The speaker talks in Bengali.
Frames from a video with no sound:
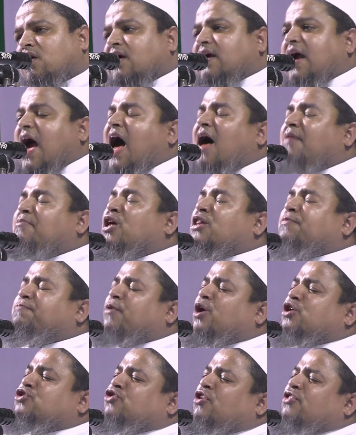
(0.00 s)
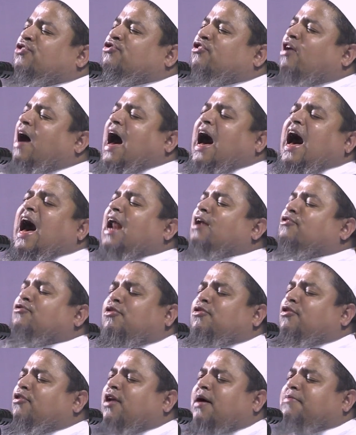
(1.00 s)
কেমত পর্যন্ত আর
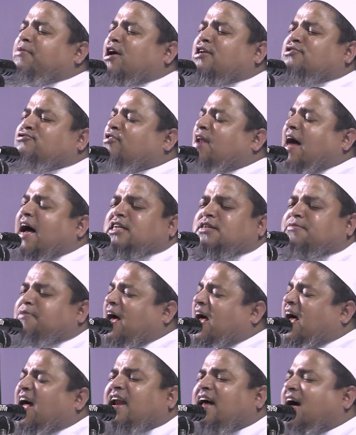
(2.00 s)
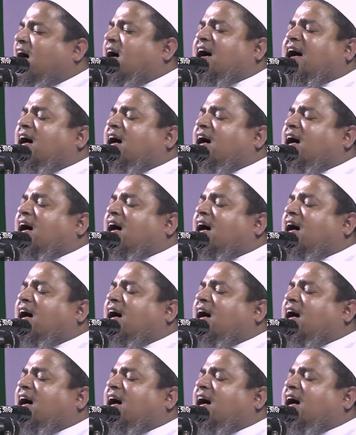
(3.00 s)
কোন নবী রাসুল আসবে না